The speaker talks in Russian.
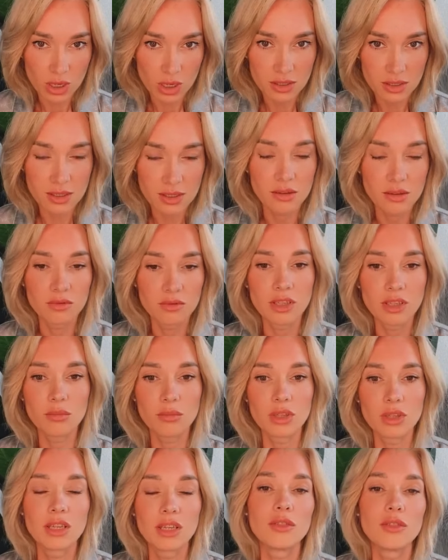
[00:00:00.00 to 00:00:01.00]
не
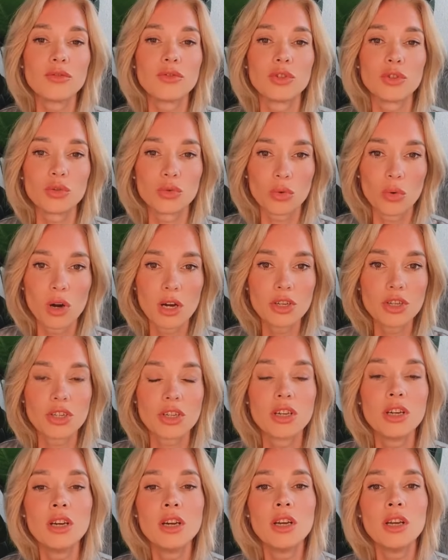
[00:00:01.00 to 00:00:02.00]
основными да, в татуаже,